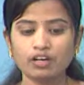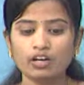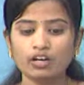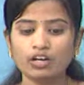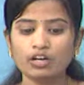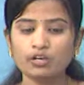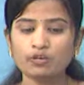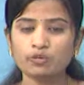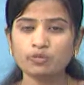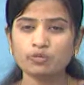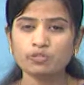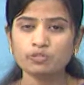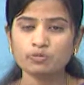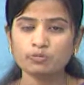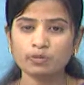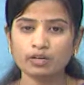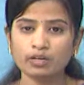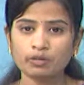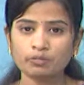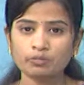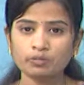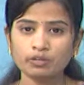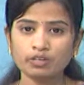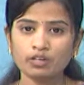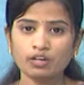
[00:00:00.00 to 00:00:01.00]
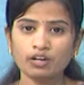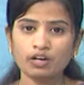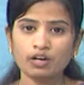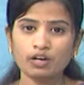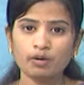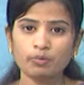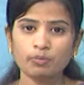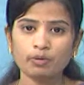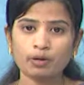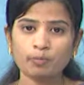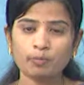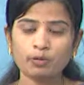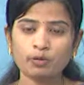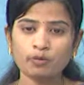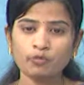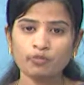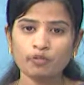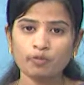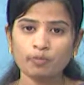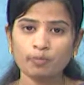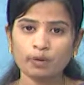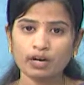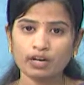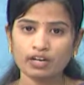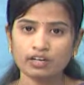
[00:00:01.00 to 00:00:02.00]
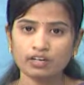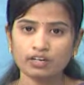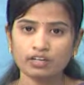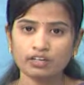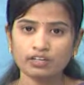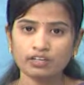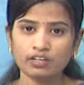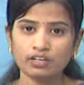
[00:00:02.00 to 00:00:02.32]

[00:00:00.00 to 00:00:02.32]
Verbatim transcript: ఈరోజు మనము ప్రభుత్వ పాలన